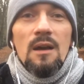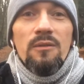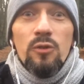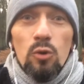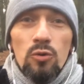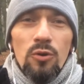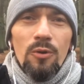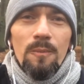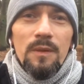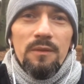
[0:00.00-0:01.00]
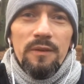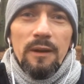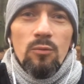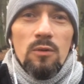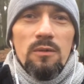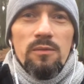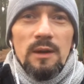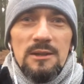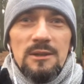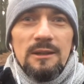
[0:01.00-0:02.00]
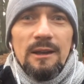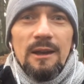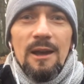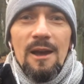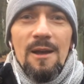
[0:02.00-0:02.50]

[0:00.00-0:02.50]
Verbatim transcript: W grudniu, według właśnie tej